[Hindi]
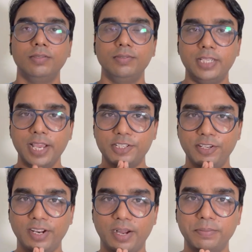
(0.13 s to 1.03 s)
जय
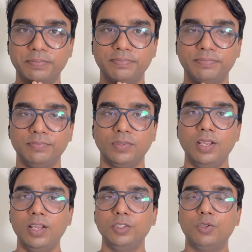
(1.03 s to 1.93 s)
श्री राम
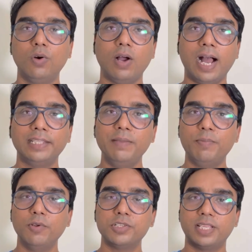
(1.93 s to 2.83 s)
तो आदि
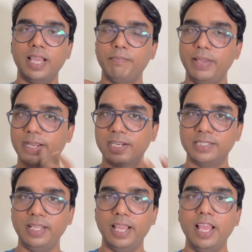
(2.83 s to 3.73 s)
पुरुष के मेकर्स ने